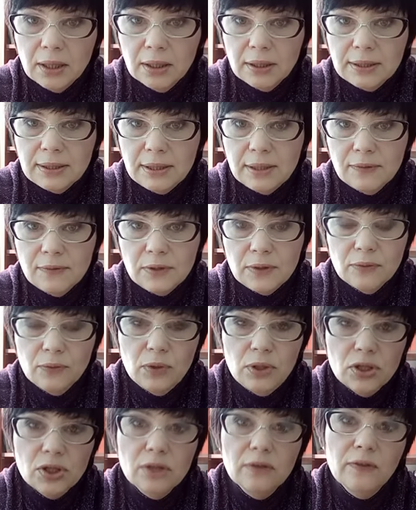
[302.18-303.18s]
где всего
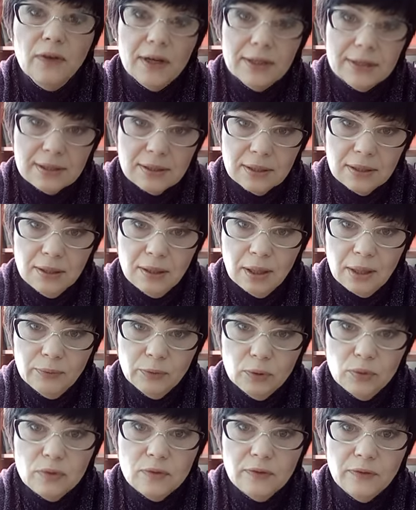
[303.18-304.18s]
лишь 20 грамм,
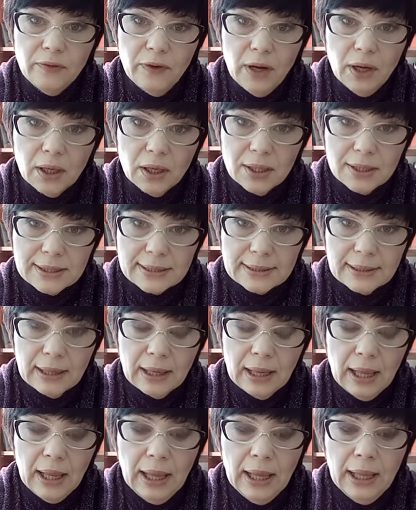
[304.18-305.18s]
то есть в два раза.
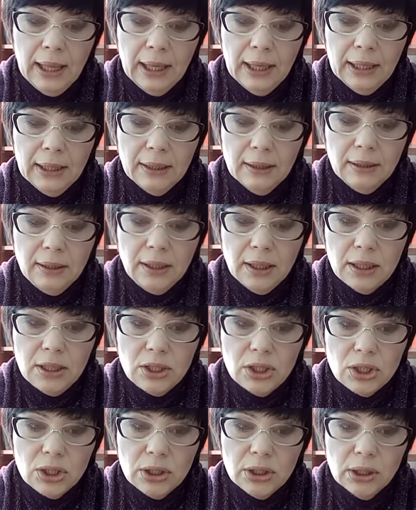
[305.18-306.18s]
Я
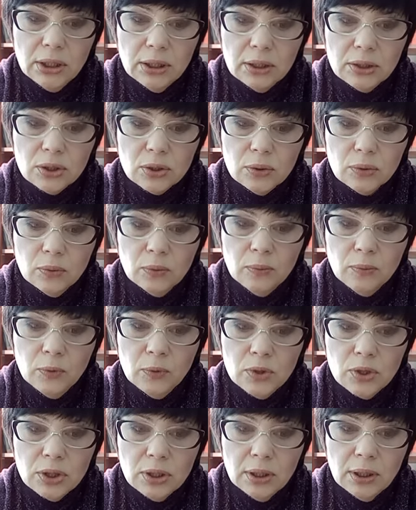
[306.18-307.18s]
решила, что
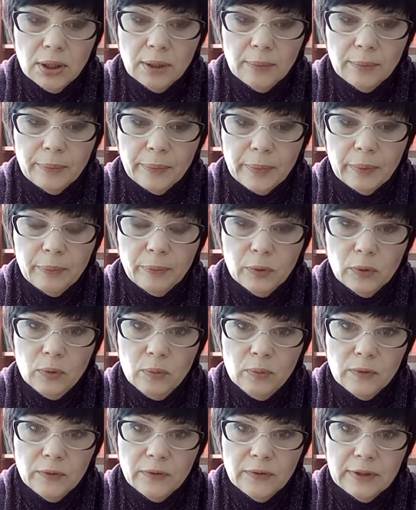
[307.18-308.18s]
можно
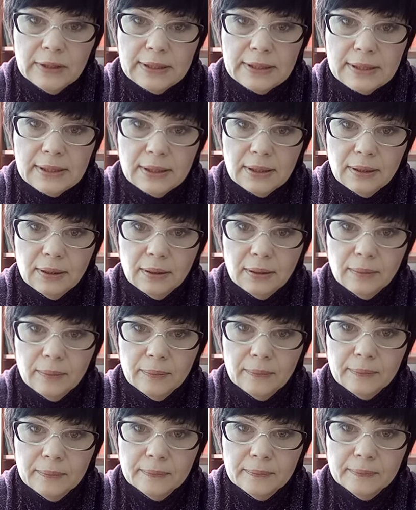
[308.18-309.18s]
попробовать
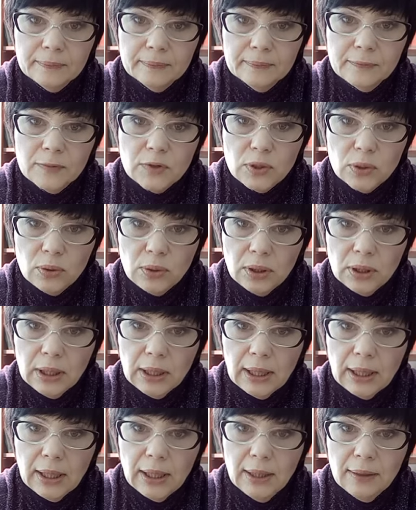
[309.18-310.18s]
эм,
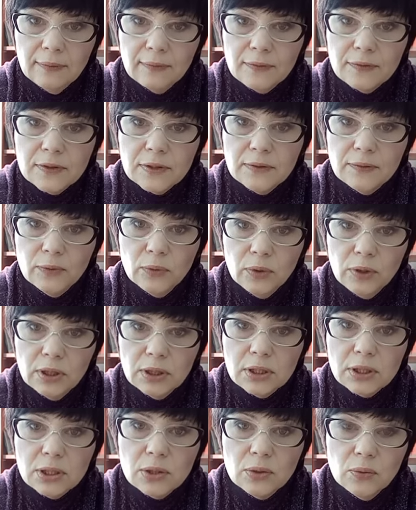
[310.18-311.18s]
все-таки в свой
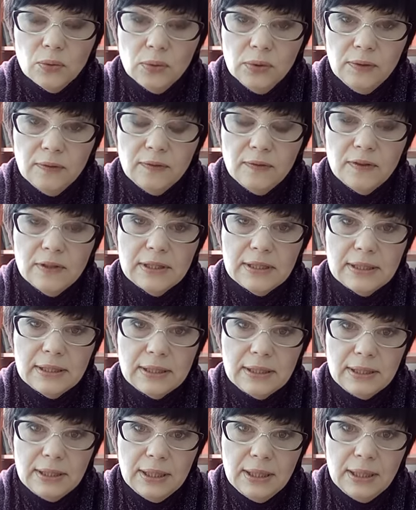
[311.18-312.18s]
рацион
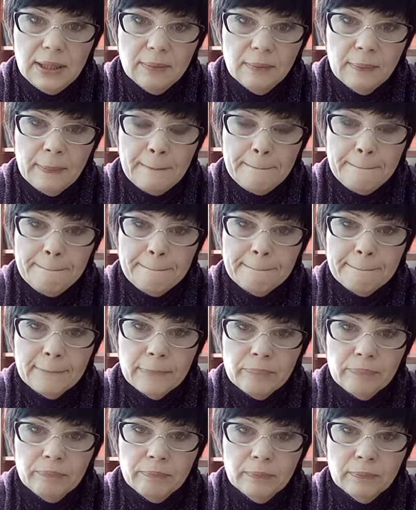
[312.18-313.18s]
ввести
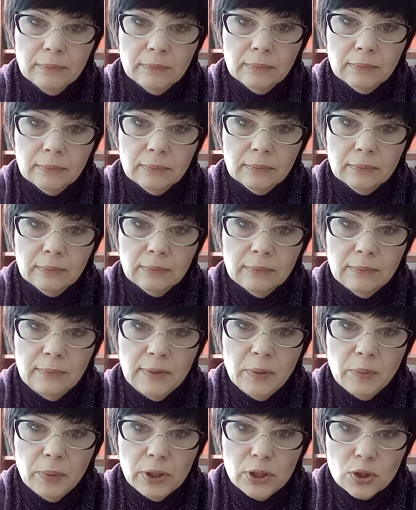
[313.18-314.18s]

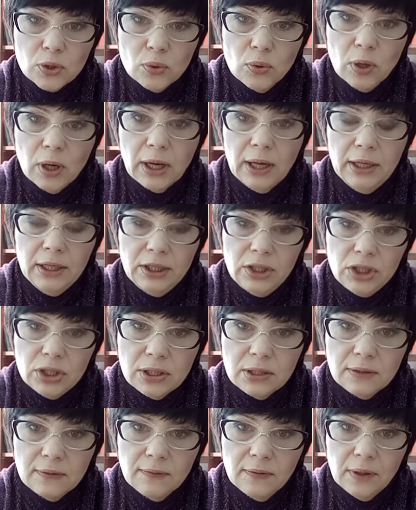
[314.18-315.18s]
небольшое
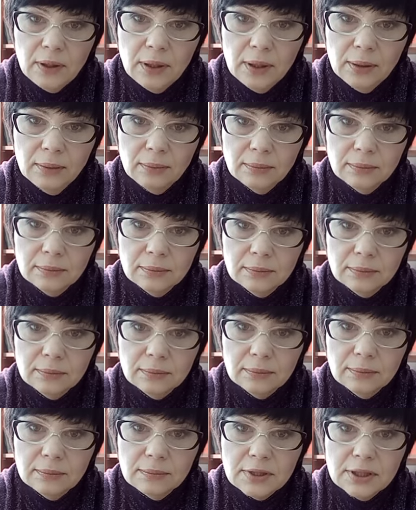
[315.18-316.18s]
количество
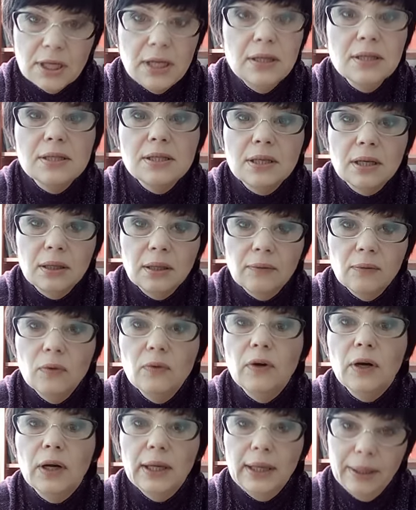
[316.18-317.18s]

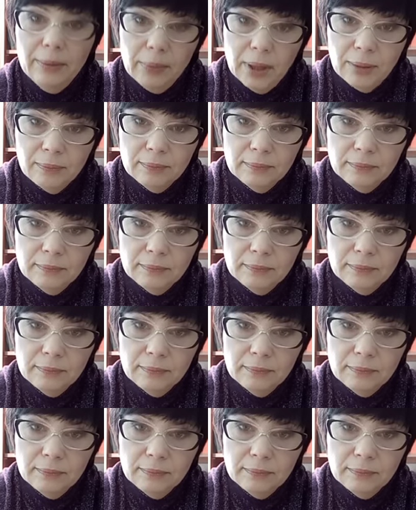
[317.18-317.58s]
цельнозернового хлеба.